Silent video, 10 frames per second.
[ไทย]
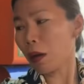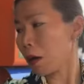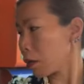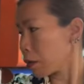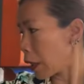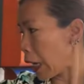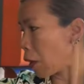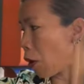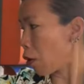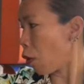ล็อกให้น
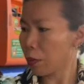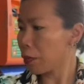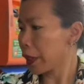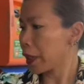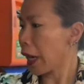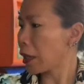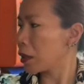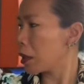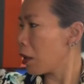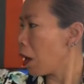อนลงตำรวจอีกนายหนึ่ง
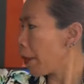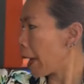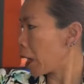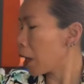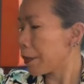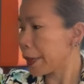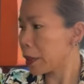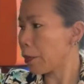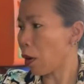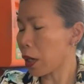เดินเข้าไป แล้วก็ไป
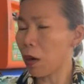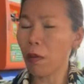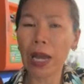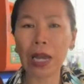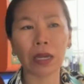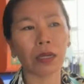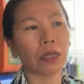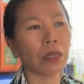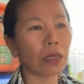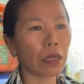บอกเราว่า
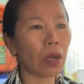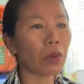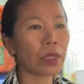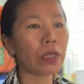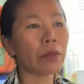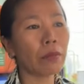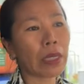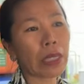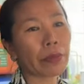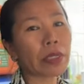เขานี้มา
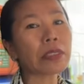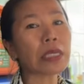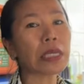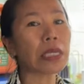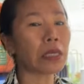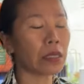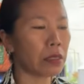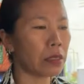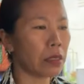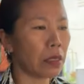จากบิ๊กซี
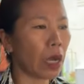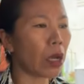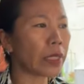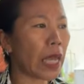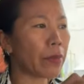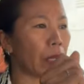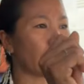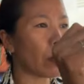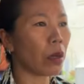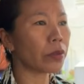เขาใช้มีด
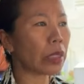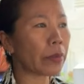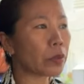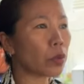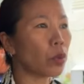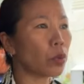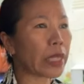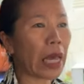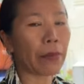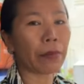เคาะตามตู้
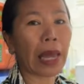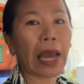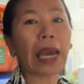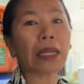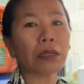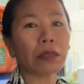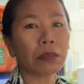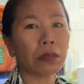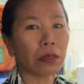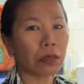ตามร้าน
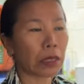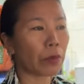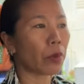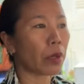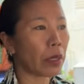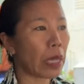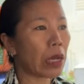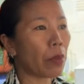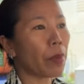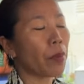ตำรวจไอ้ร
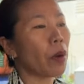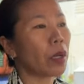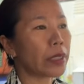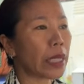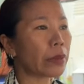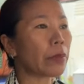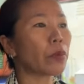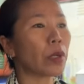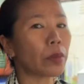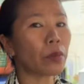ปภเลยแจ้งตำร
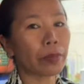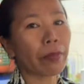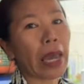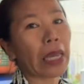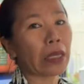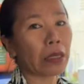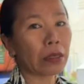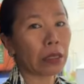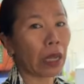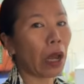วจตำรวจไป
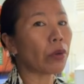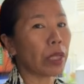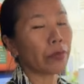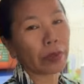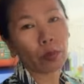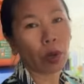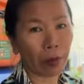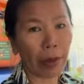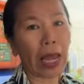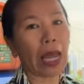แต่เขานี้ตำรวจ
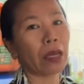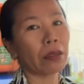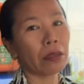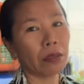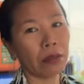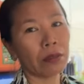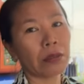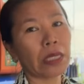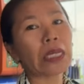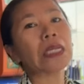มา
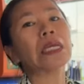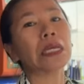แค่นี้